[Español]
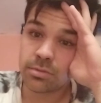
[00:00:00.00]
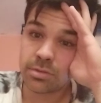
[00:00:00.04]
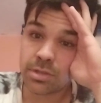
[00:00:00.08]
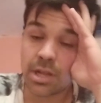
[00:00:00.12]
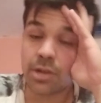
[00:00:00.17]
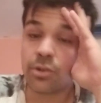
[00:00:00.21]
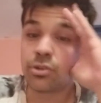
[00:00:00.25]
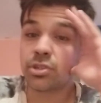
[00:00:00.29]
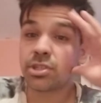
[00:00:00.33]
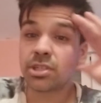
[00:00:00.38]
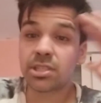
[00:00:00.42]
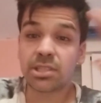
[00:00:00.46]

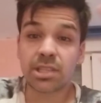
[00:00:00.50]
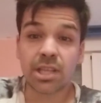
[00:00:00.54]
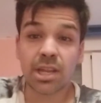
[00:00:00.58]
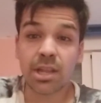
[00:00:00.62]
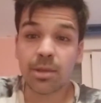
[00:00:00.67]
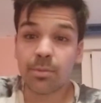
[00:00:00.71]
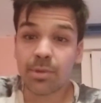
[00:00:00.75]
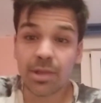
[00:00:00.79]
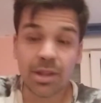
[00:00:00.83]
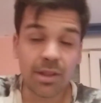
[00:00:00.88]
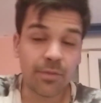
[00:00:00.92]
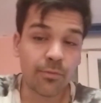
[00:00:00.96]
o no sé si
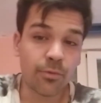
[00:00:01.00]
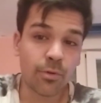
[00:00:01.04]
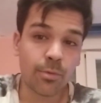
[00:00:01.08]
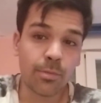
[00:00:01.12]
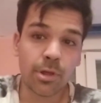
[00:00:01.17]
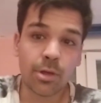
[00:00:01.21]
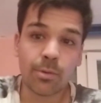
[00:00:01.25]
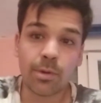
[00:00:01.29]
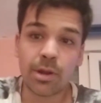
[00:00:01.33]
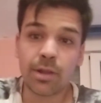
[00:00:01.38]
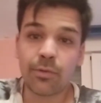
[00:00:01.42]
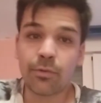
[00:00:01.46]
estaré bien
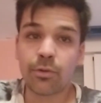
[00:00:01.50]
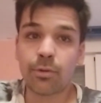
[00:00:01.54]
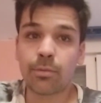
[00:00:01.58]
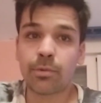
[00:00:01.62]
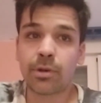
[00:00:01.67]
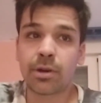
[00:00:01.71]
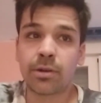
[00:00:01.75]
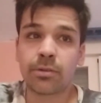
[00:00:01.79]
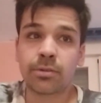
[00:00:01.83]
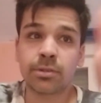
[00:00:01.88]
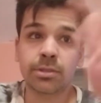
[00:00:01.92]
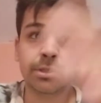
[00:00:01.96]
informado o mal
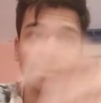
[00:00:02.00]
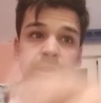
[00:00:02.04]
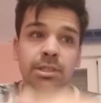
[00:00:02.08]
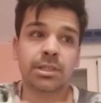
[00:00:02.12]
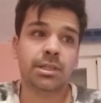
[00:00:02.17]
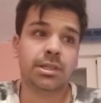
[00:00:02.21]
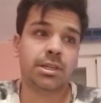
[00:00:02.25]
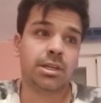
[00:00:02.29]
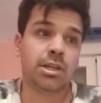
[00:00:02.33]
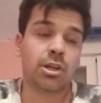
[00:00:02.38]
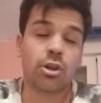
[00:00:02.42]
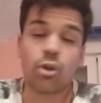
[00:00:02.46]
informado,
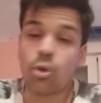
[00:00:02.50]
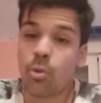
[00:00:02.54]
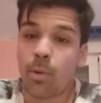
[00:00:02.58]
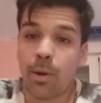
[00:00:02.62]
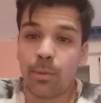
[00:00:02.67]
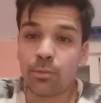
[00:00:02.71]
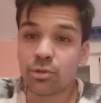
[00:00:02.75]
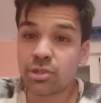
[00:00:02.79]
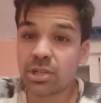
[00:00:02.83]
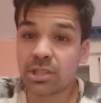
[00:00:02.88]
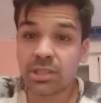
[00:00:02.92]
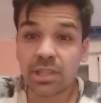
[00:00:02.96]
lo
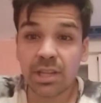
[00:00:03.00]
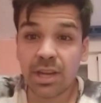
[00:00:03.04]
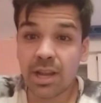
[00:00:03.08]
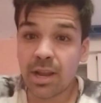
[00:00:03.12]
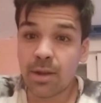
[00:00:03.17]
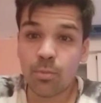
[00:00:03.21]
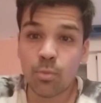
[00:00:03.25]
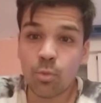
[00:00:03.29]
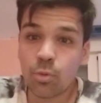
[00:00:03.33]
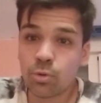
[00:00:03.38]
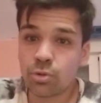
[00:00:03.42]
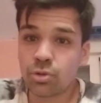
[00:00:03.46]
vamos a
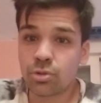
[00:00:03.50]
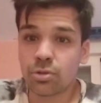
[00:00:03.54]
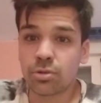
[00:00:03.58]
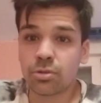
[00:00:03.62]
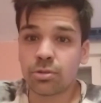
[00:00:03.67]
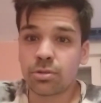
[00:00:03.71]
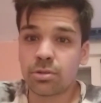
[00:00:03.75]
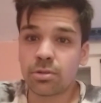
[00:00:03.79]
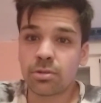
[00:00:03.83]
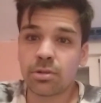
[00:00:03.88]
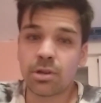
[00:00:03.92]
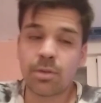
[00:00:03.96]
tener
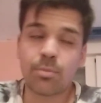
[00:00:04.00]
muchos.